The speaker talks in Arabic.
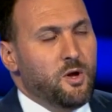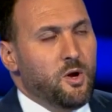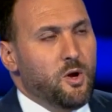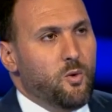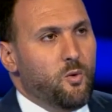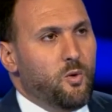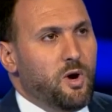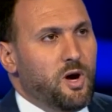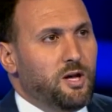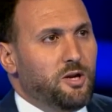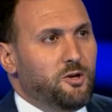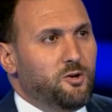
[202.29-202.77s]

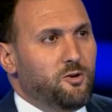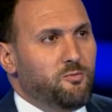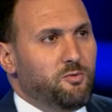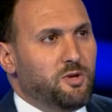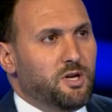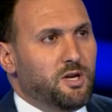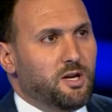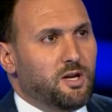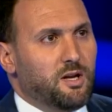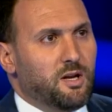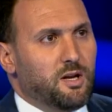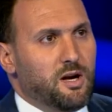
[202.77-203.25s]
وهل
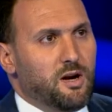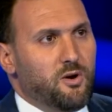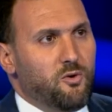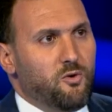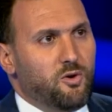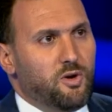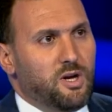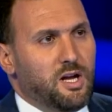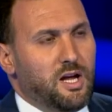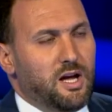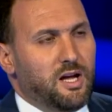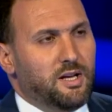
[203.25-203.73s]
يمكن
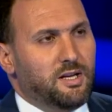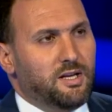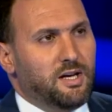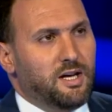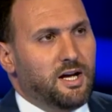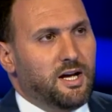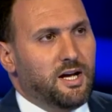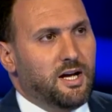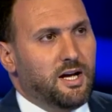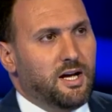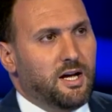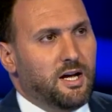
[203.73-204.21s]
القول
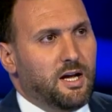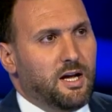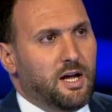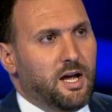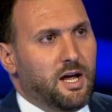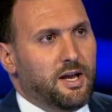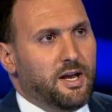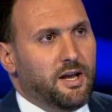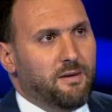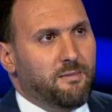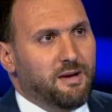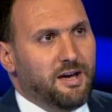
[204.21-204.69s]
أنها
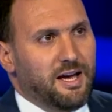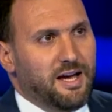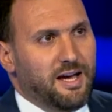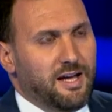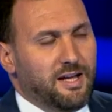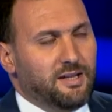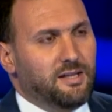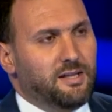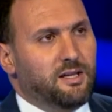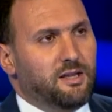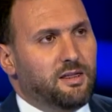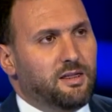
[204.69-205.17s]
أن ما
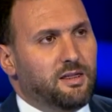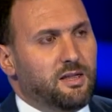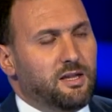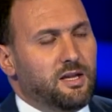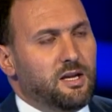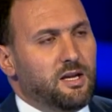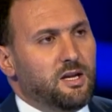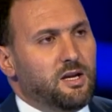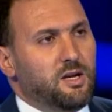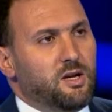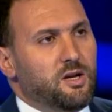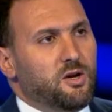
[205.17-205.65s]
حدث
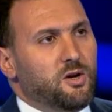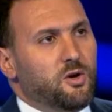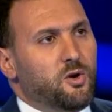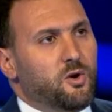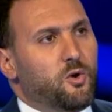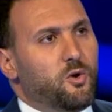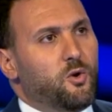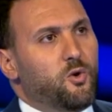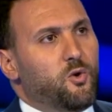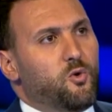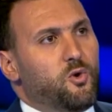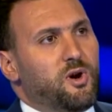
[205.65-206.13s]

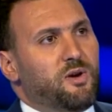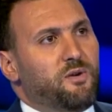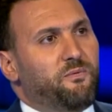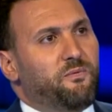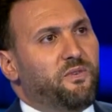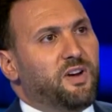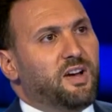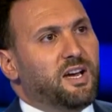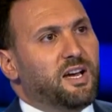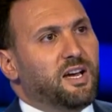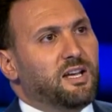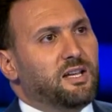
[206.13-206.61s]
هو
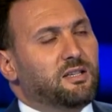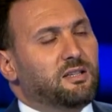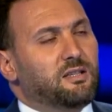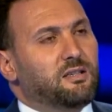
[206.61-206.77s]
فقط